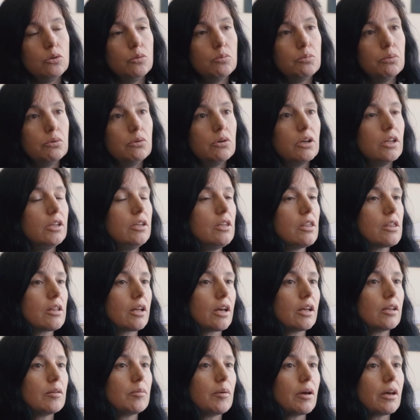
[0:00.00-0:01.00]
une poule est
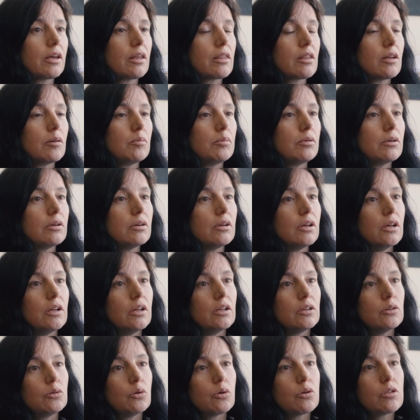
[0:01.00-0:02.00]
distraite par exemple.
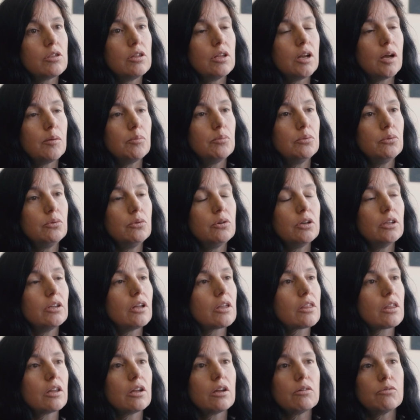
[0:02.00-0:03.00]
Donc si la poule est
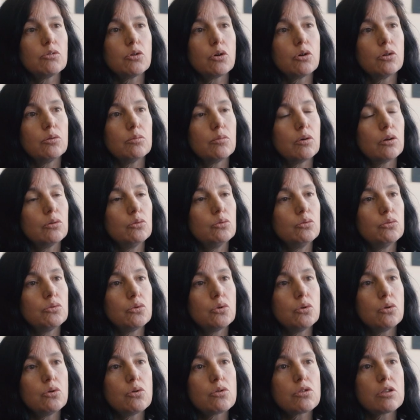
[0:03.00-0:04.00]
dans un environnement
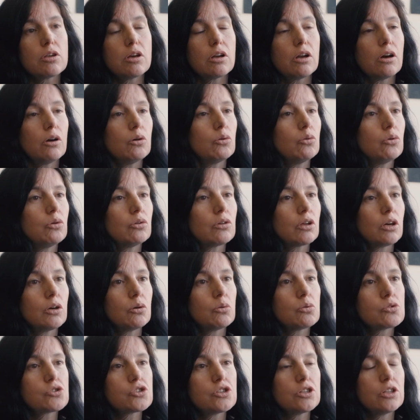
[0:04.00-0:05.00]
nouveau, si elle rencontre un
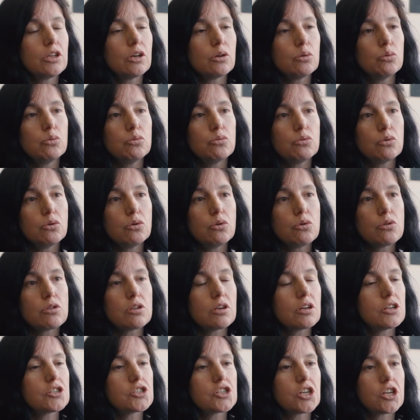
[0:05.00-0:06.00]
congénère nouveau,
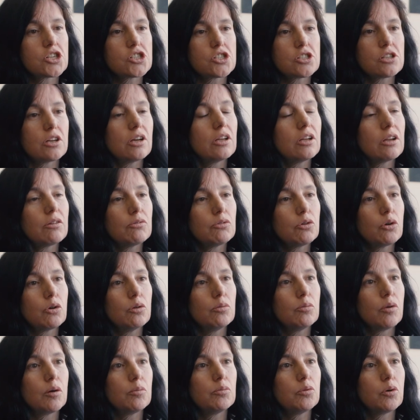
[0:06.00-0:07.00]
si elle cherche un
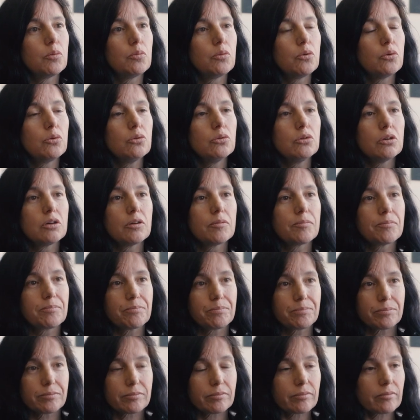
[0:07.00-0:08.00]
environnement pour pondre,
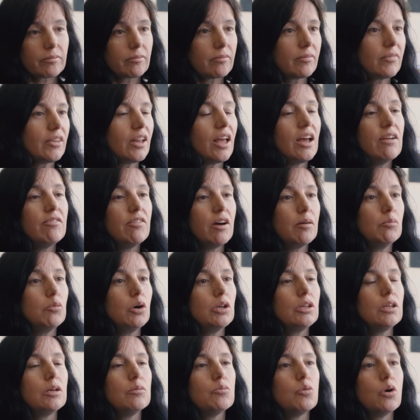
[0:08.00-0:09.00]
elle va
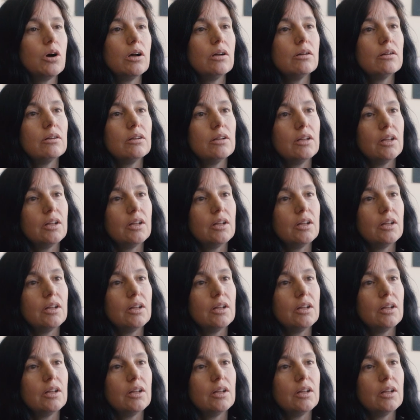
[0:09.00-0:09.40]
boiter moins,